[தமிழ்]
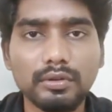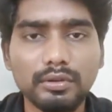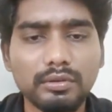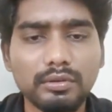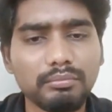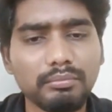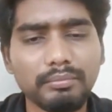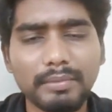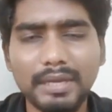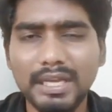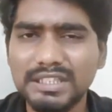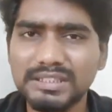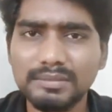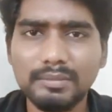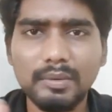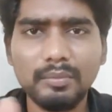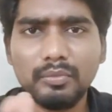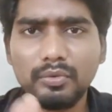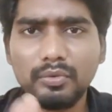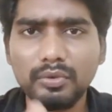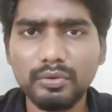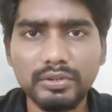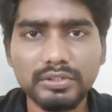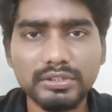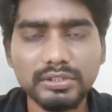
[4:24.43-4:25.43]
மேக்ஸிமம்
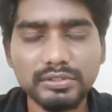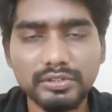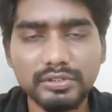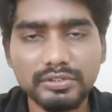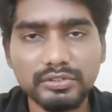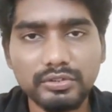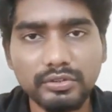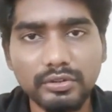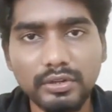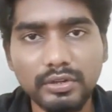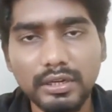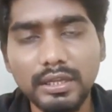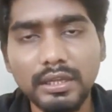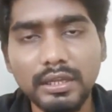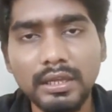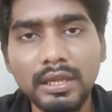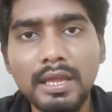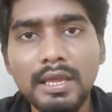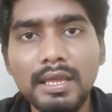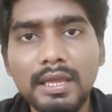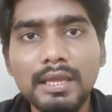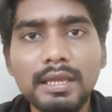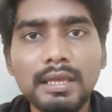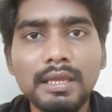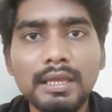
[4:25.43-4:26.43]
ஒரு வருஷம்னு வச்சுக்கோங்க
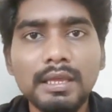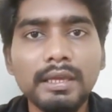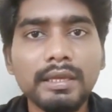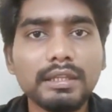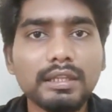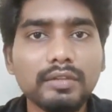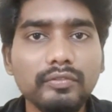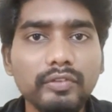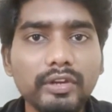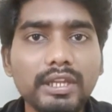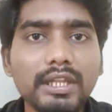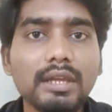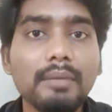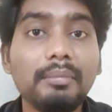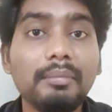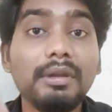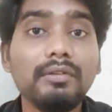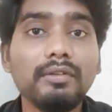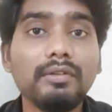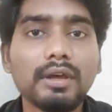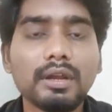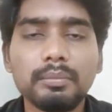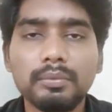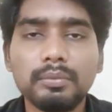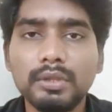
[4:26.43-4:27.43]
இந்த வீடு எப்படி
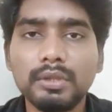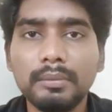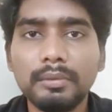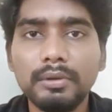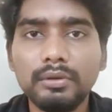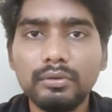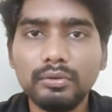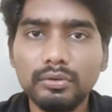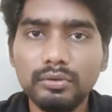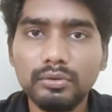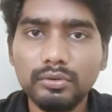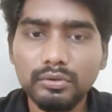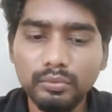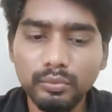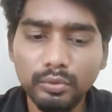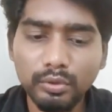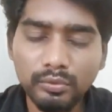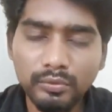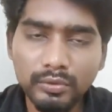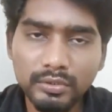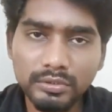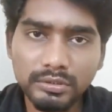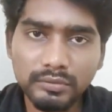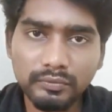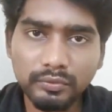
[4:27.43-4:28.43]
வரப்போகுது அப்படின்னு ஒரு
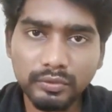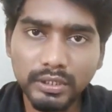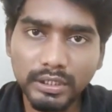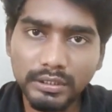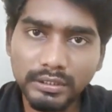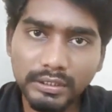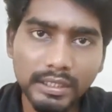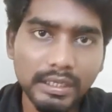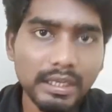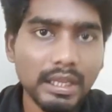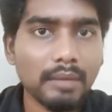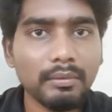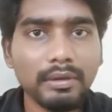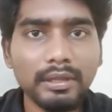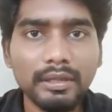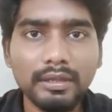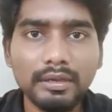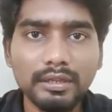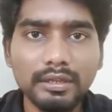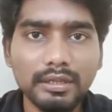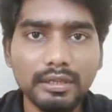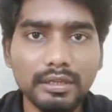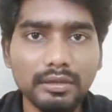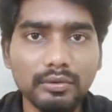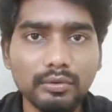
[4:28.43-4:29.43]
வருஷம் ஃபுல்லாக தெரியாமலே
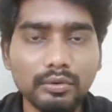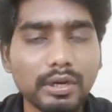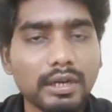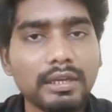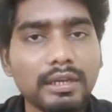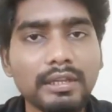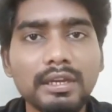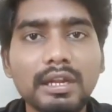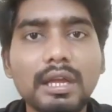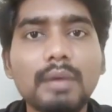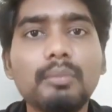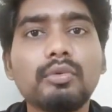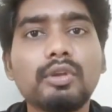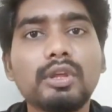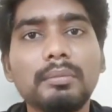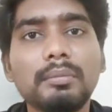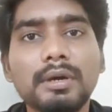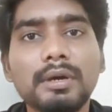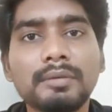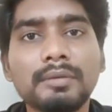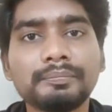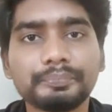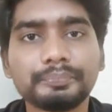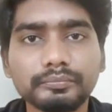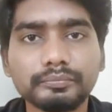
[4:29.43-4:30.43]
உங்களால் இருக்க
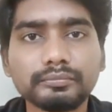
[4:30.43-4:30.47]
முடியுமா